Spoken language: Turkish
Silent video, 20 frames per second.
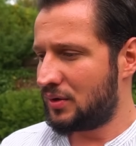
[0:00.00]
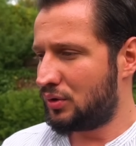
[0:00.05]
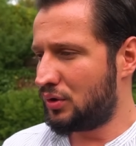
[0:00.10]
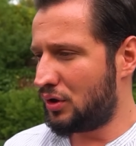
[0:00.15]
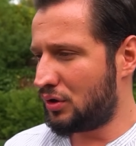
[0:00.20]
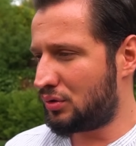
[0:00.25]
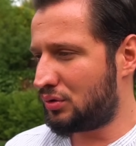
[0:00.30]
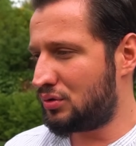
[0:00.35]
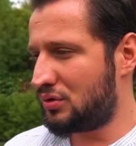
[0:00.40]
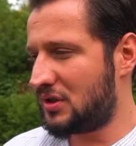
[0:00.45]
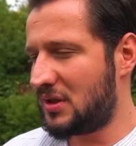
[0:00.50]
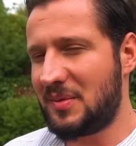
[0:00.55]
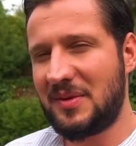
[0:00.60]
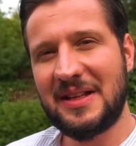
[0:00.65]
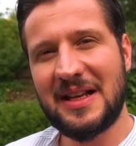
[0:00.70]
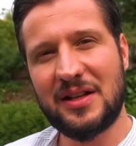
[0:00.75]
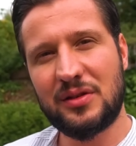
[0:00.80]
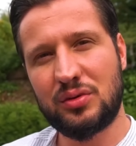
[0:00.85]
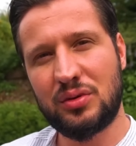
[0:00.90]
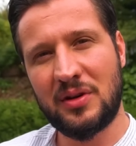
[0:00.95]

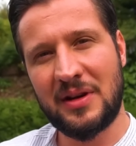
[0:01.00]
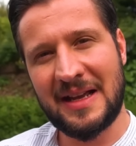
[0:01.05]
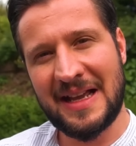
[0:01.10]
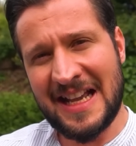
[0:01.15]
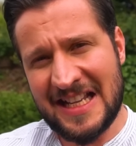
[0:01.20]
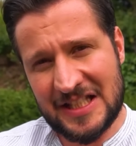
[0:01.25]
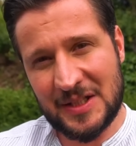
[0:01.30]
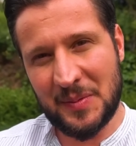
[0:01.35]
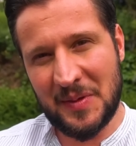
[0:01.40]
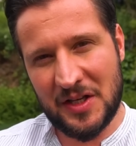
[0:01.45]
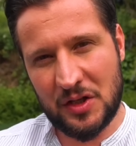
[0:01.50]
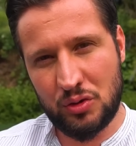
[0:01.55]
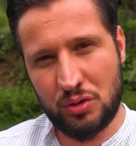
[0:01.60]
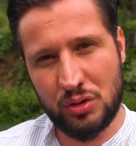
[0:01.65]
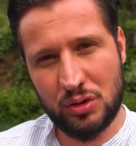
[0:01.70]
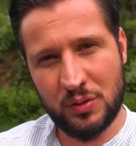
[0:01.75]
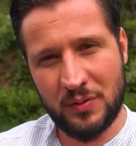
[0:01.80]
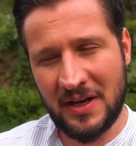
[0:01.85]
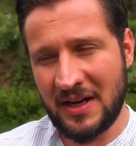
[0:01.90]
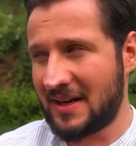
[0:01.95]
420'den sonra
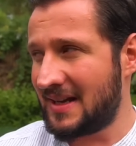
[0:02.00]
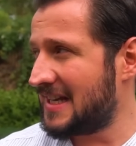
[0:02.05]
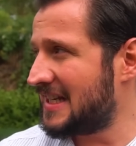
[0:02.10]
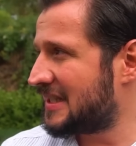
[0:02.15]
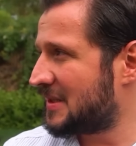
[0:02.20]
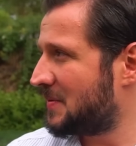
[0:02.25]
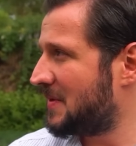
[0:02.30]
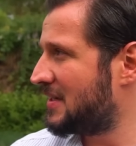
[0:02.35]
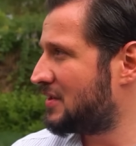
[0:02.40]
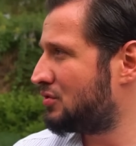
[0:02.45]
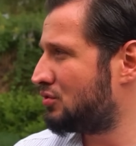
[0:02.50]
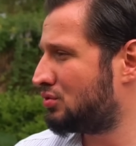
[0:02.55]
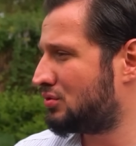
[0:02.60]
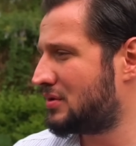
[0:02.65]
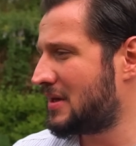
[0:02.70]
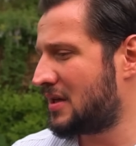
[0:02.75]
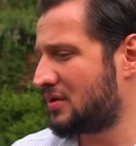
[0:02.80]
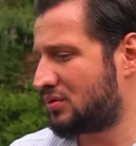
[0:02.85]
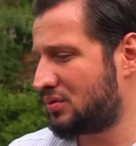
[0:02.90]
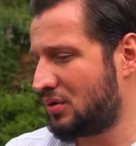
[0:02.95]
S500 var,
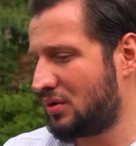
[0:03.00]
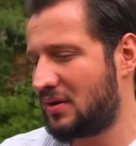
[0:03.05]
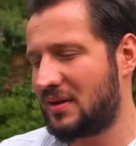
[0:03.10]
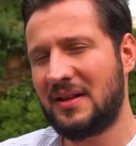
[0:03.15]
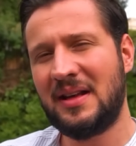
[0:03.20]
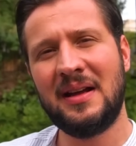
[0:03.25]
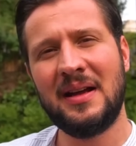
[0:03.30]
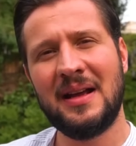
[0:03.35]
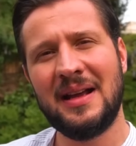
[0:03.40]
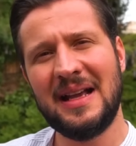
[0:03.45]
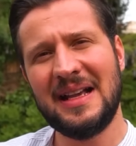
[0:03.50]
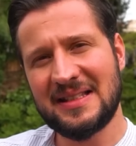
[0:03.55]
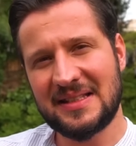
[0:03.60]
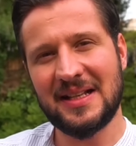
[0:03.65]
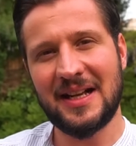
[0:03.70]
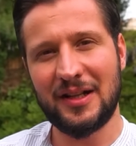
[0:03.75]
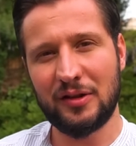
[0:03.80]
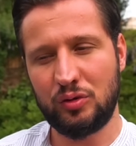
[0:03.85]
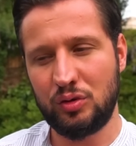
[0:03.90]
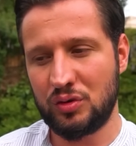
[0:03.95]
S500'den sonra da
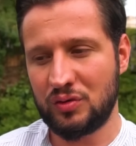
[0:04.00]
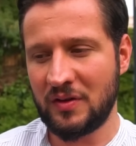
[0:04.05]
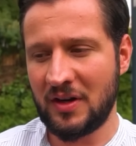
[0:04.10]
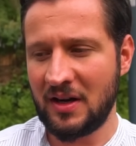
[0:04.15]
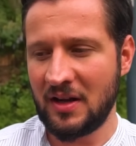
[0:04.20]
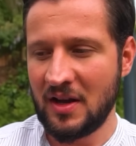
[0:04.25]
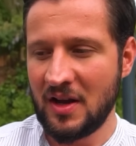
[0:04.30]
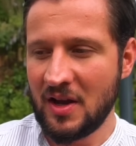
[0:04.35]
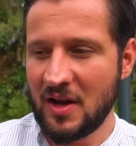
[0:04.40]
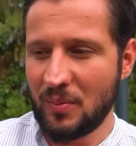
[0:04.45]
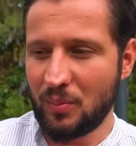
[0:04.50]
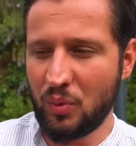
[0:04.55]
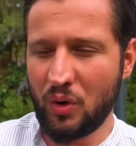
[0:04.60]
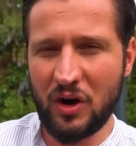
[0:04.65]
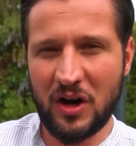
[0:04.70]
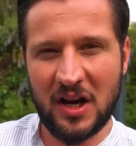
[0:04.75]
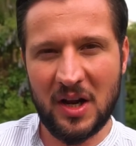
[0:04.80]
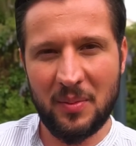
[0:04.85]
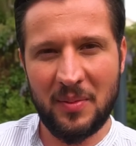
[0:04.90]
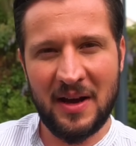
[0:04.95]
S600 var.
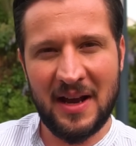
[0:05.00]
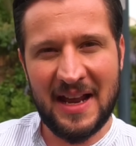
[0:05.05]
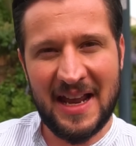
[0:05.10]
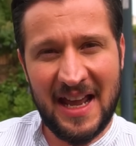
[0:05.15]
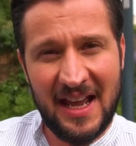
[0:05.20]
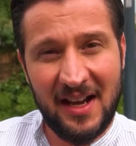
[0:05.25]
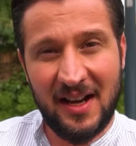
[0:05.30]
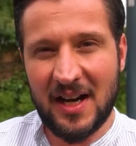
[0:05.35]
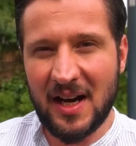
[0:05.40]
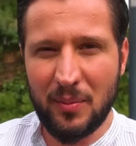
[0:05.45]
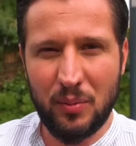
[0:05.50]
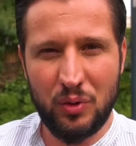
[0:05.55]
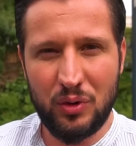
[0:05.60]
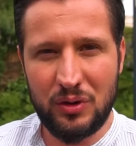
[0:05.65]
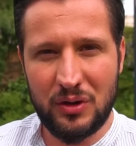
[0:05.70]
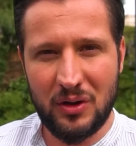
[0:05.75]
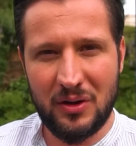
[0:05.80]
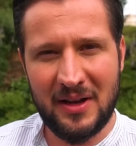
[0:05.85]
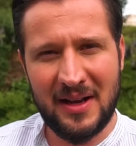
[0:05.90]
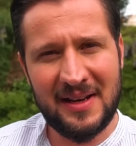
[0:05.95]
Bu araba en kabul
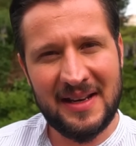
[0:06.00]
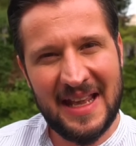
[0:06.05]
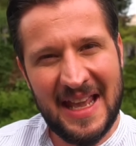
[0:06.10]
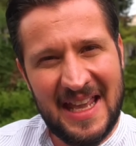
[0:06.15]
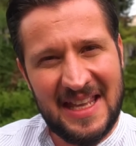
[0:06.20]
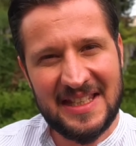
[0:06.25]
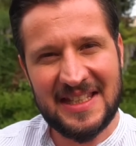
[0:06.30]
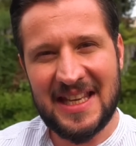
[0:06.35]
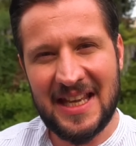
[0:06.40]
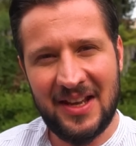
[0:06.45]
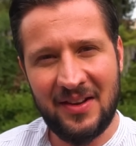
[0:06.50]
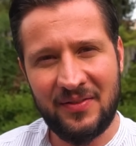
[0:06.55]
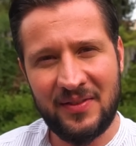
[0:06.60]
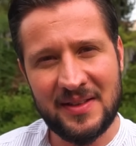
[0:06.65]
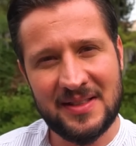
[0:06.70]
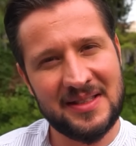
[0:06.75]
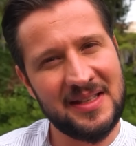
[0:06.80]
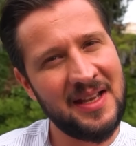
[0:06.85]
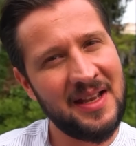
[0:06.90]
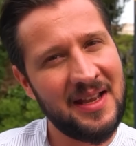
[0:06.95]
gören, en
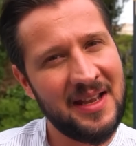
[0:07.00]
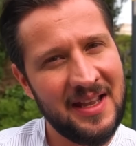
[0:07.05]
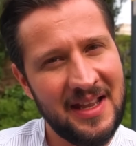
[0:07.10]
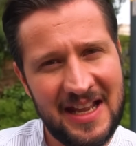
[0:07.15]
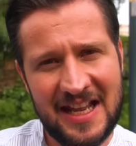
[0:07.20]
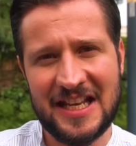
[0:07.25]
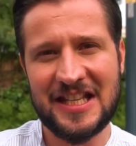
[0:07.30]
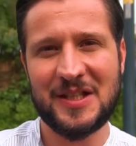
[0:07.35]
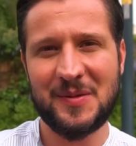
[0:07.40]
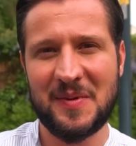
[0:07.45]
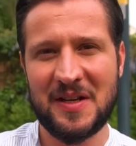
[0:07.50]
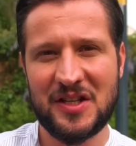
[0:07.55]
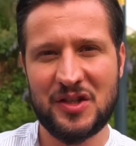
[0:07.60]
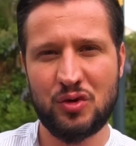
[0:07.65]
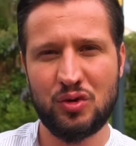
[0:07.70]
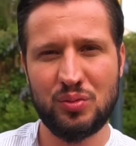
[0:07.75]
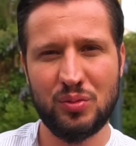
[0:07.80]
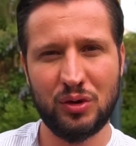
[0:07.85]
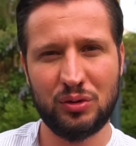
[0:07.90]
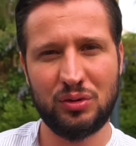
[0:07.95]
keyiflisi
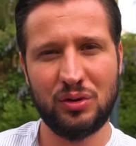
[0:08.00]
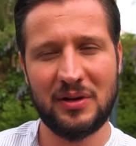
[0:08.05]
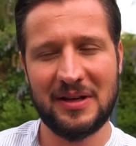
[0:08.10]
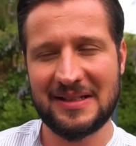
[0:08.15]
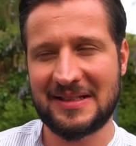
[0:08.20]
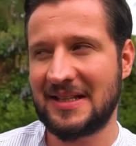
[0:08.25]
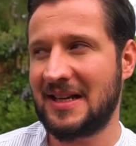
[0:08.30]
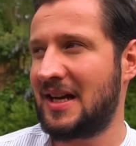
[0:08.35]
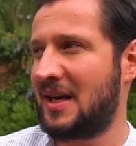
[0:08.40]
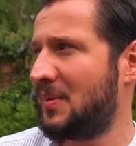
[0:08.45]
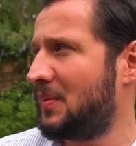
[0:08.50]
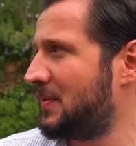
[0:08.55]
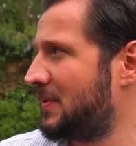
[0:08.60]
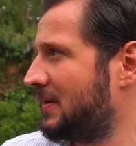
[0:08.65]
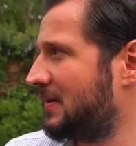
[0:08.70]
S500 motoruna sahip.